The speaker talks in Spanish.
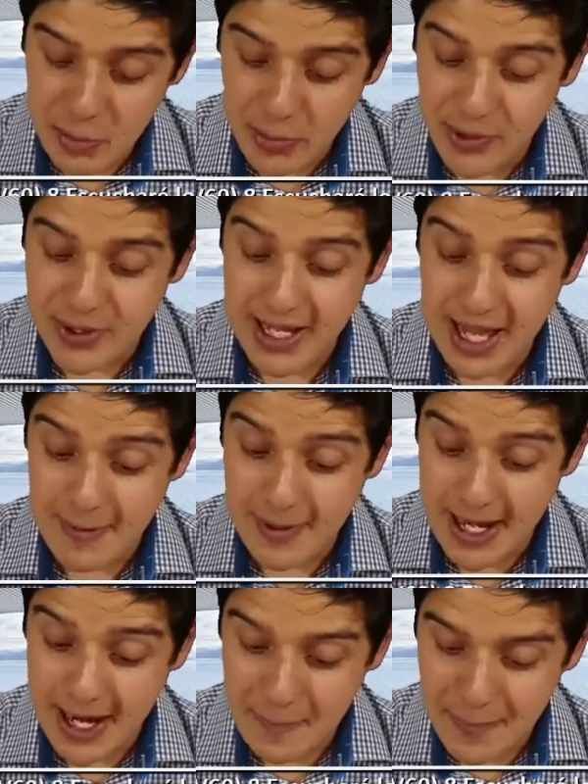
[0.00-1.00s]
porque
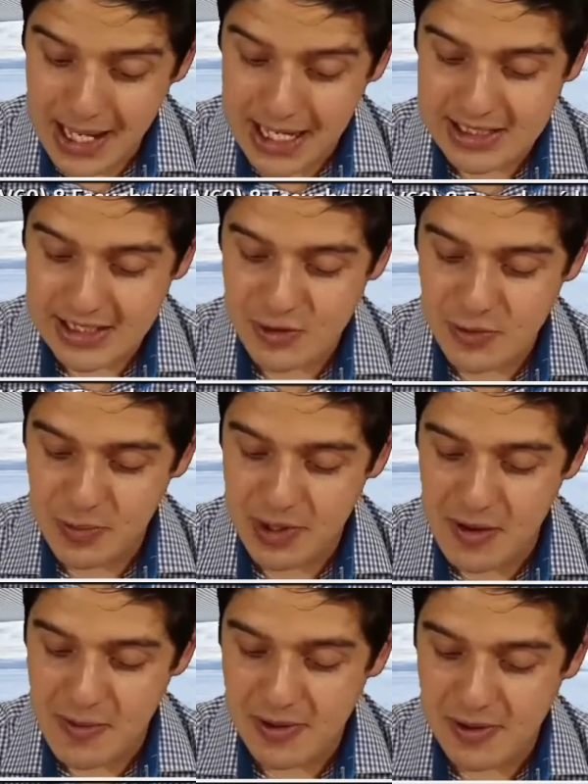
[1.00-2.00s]
hablará paz a su
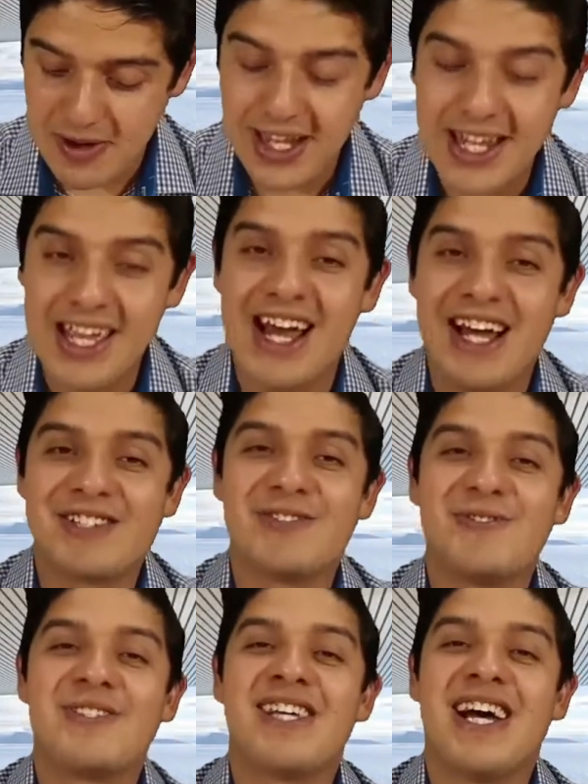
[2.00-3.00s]
pueblo y a
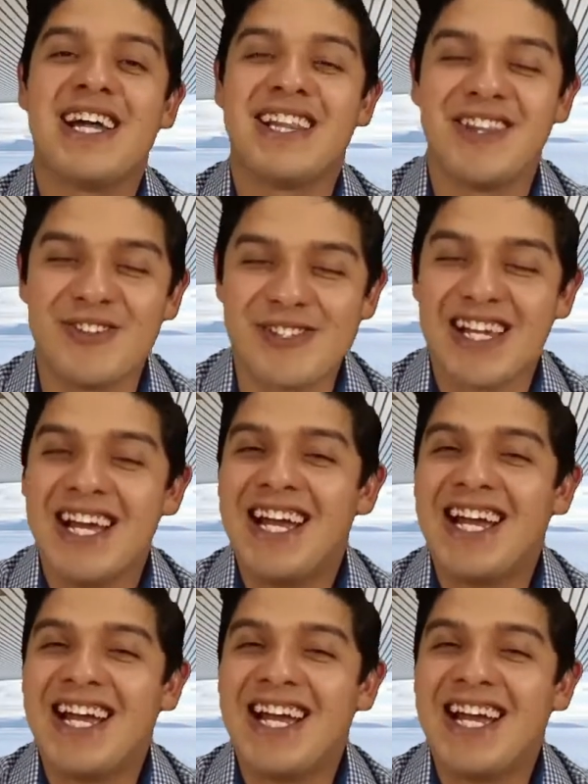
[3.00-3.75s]
sus santos.